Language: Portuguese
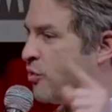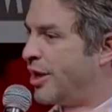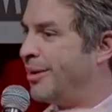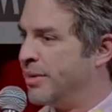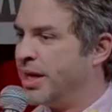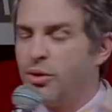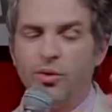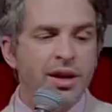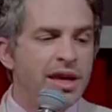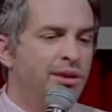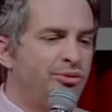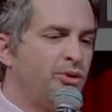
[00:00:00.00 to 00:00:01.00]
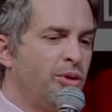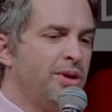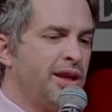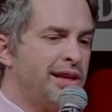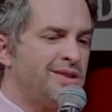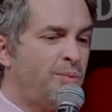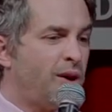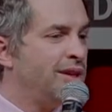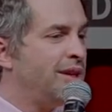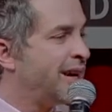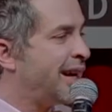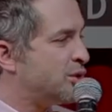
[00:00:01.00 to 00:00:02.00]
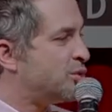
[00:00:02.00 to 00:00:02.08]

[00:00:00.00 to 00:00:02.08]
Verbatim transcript: Flamengo e Fluminense podem ganhar